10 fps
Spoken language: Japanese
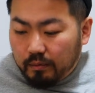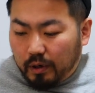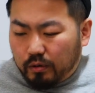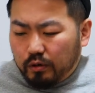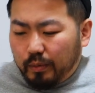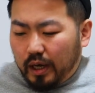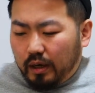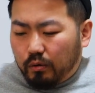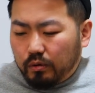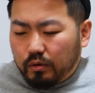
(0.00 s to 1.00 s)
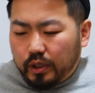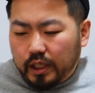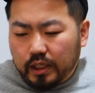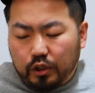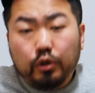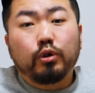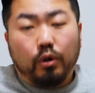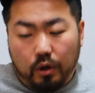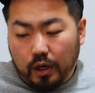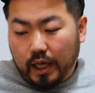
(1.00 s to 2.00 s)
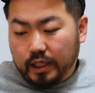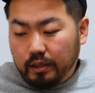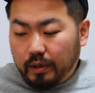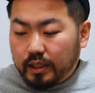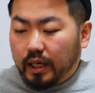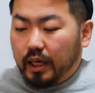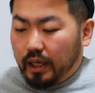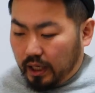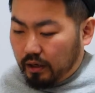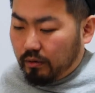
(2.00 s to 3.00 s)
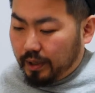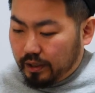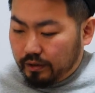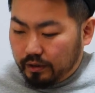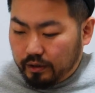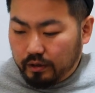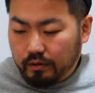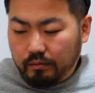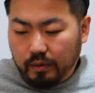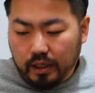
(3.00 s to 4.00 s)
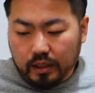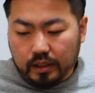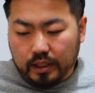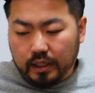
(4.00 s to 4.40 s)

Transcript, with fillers: まあ、このまま本当に中距走りますからね、オベルニュー、まあ、